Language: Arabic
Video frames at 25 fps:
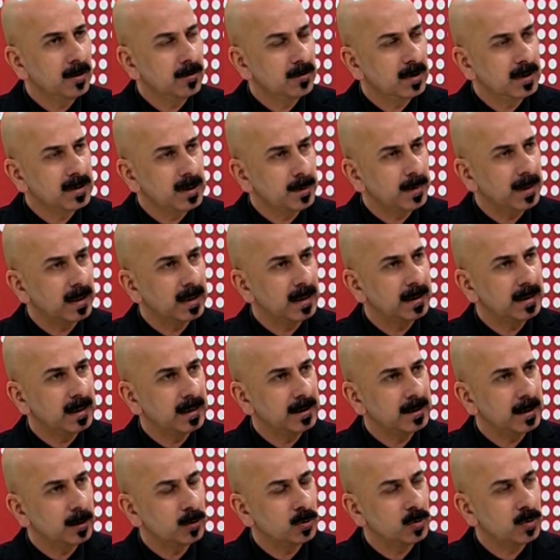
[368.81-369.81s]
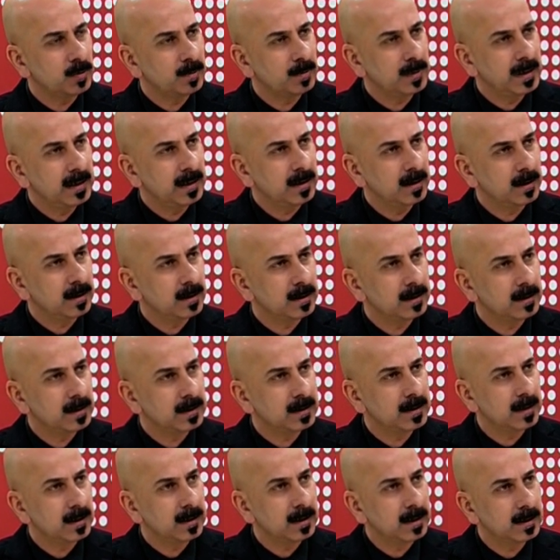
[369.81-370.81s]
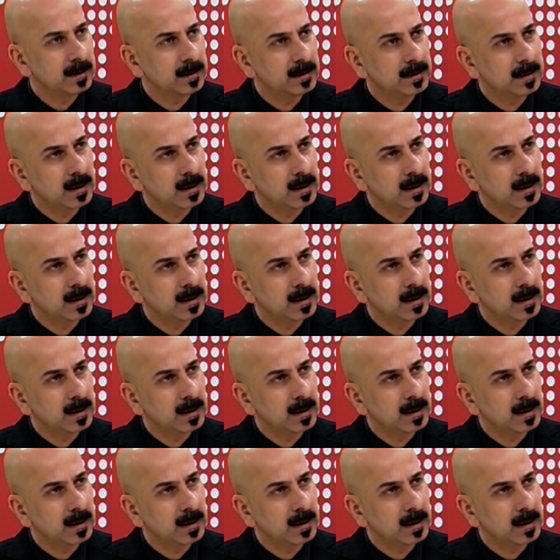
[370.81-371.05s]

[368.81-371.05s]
وسبق أن أيدتم أيضا آه،